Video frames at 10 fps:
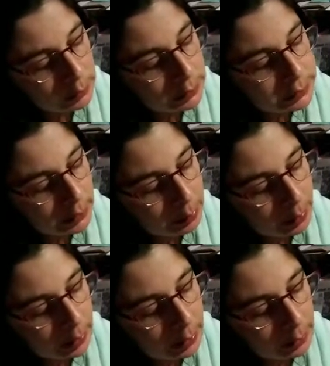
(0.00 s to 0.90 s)
Là j'ai ah,
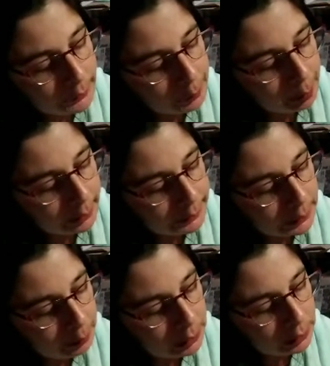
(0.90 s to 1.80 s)
un, spray
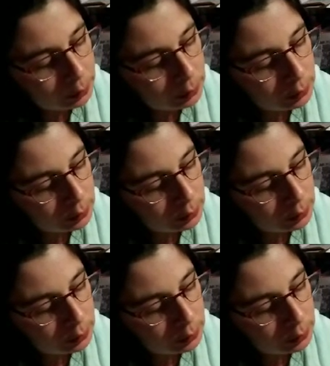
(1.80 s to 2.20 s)
caméléon.